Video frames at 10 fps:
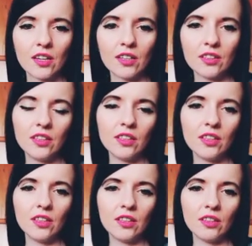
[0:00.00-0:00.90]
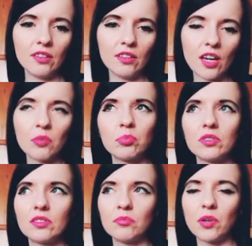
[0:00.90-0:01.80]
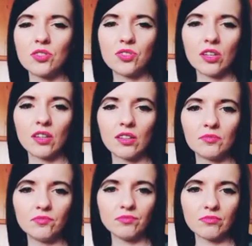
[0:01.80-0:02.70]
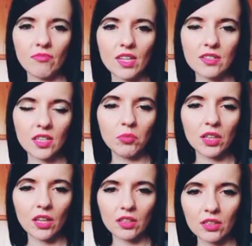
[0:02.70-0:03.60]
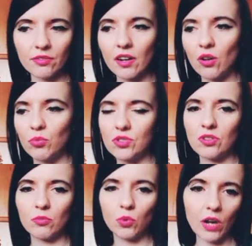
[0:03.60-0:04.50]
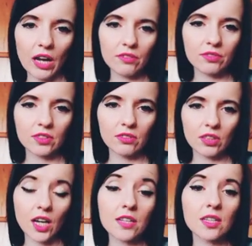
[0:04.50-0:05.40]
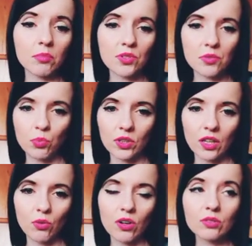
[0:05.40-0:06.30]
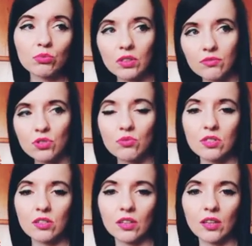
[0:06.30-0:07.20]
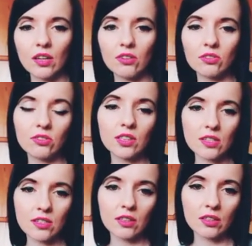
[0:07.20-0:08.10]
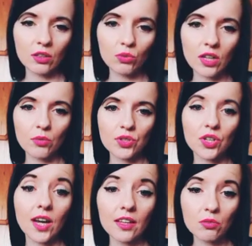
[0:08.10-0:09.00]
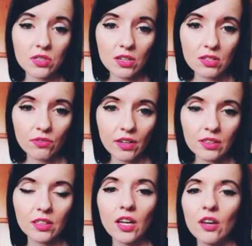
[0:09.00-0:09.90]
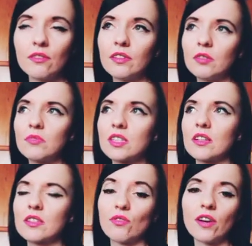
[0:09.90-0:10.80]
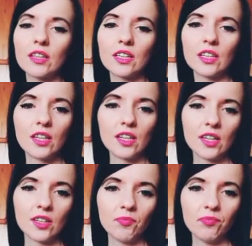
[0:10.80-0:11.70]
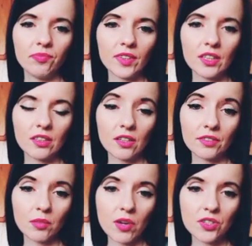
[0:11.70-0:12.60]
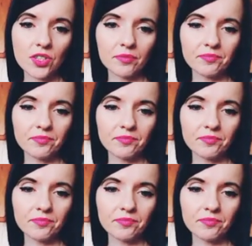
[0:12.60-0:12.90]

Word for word: i, i jakby będzie mm, z nimi nagrywał, będzie robił live, no i kasa będzie płynęła. A tutaj wyszło co innego, no i niestety nie udało się. Kanał skasowany, filmy skasowane. Mm, I tyle w temacie.